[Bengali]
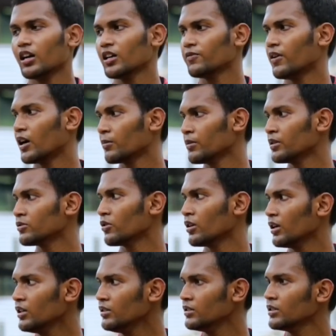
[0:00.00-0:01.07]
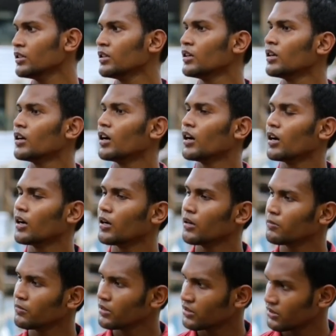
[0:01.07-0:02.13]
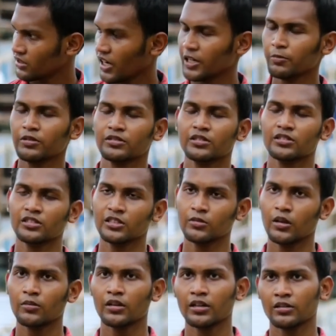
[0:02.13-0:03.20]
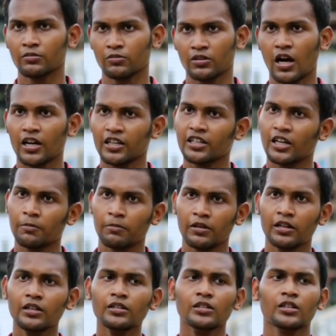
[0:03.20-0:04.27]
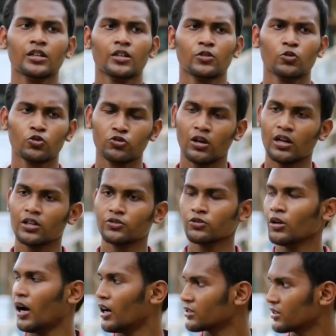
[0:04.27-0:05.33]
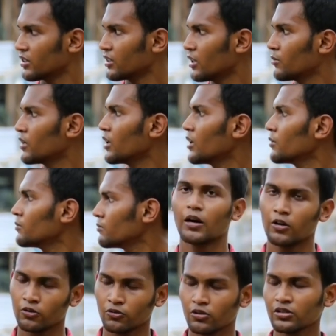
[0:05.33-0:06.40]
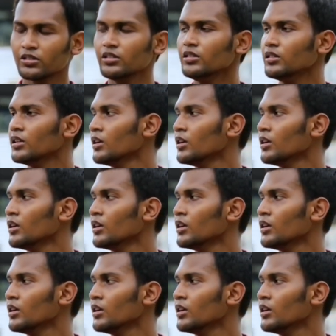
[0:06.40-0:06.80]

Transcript: আর এই ফার্মের তলায় সাইড বিজনেস হিসেবে আমরা খাকি ক্যাম্বেলের দুশো আড়াইশো হাঁস এখানে আমরা পালন করেছি